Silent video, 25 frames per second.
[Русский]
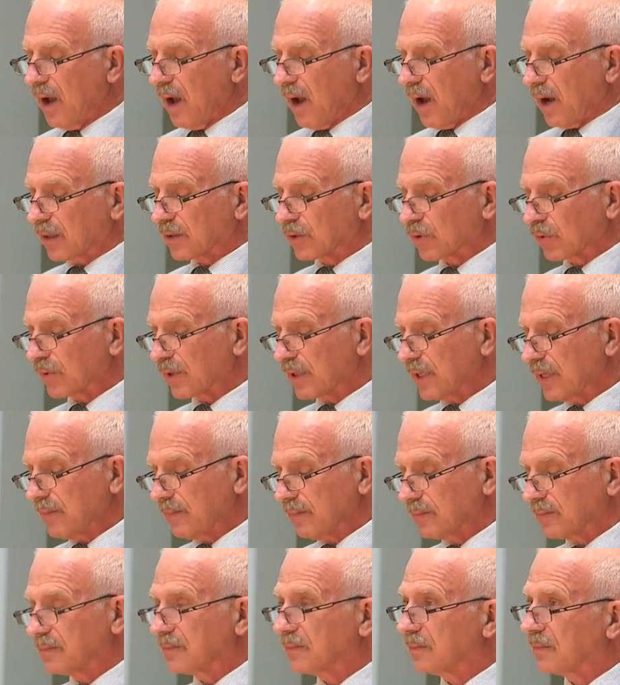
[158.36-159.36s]
к
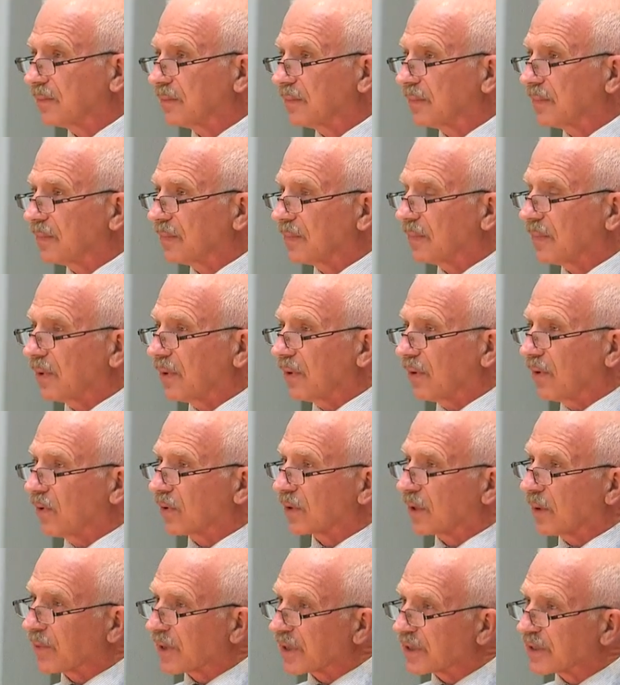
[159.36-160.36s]
другим
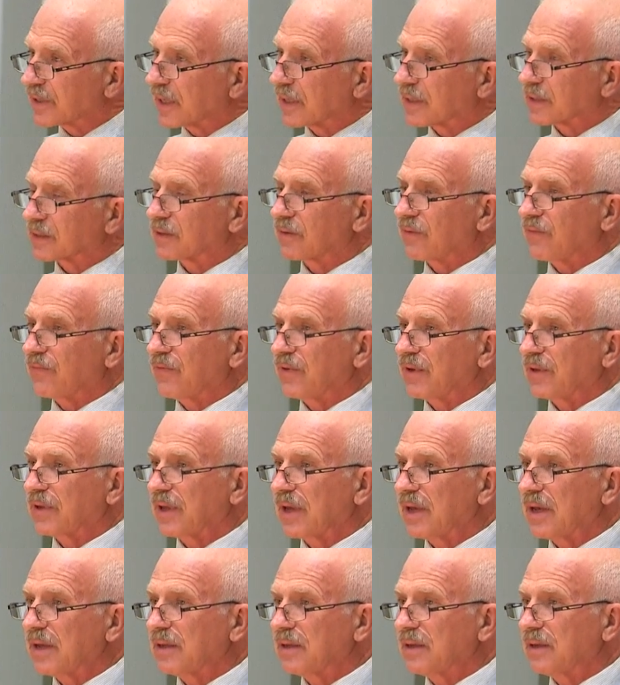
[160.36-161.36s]
он обращался в
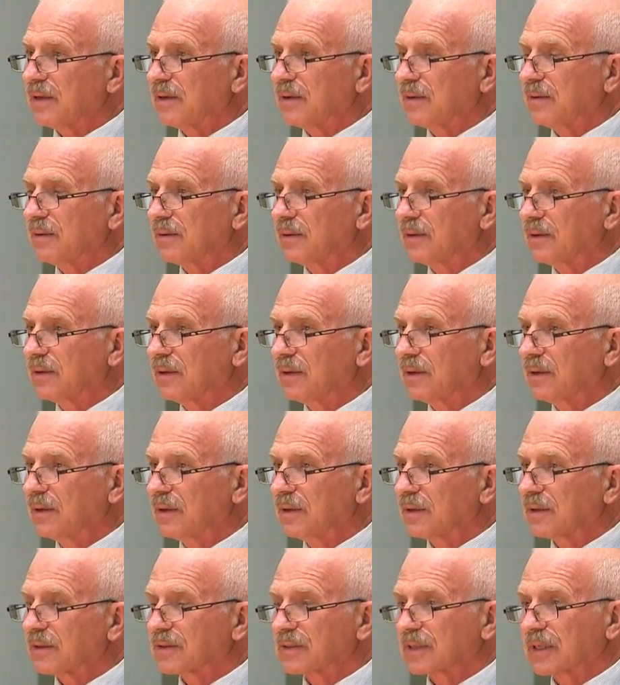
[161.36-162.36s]
видении,
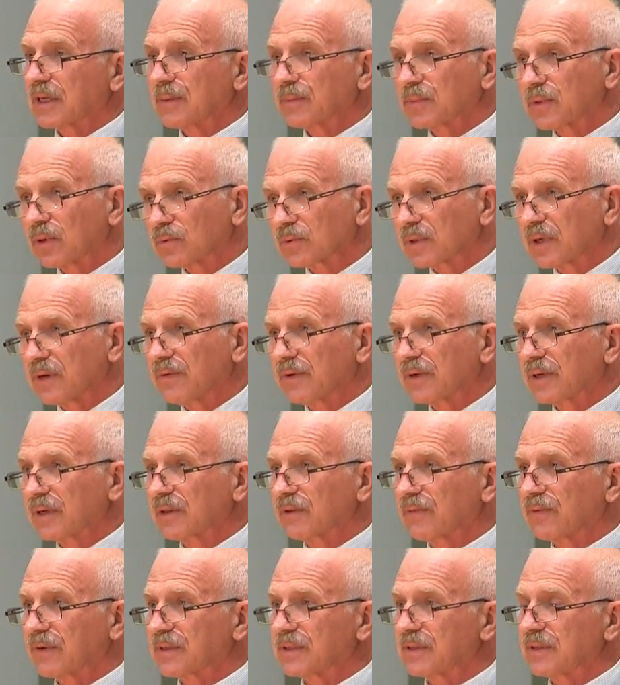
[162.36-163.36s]
с кем-то он говорил
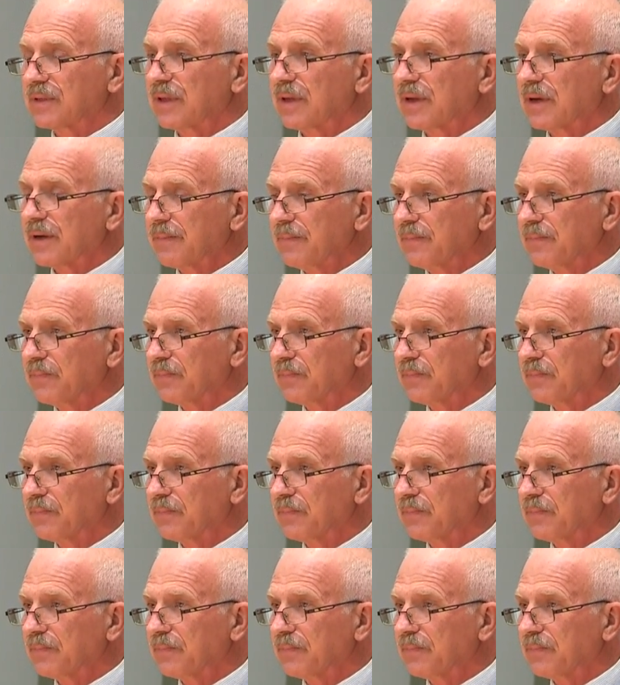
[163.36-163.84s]
во сне.